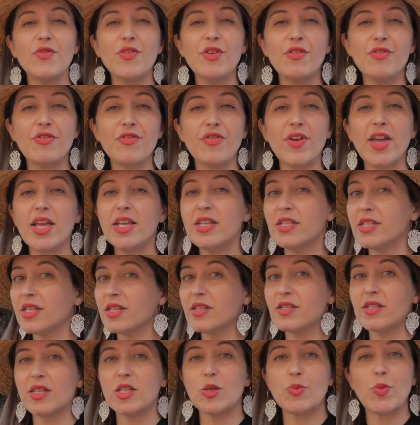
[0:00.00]

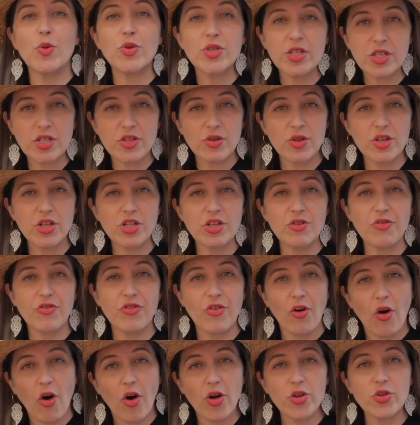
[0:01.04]
vivências, exposições de
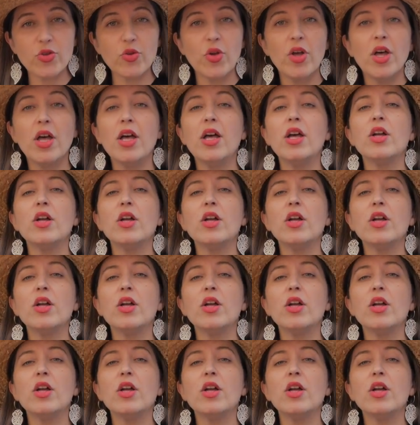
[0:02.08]
foto,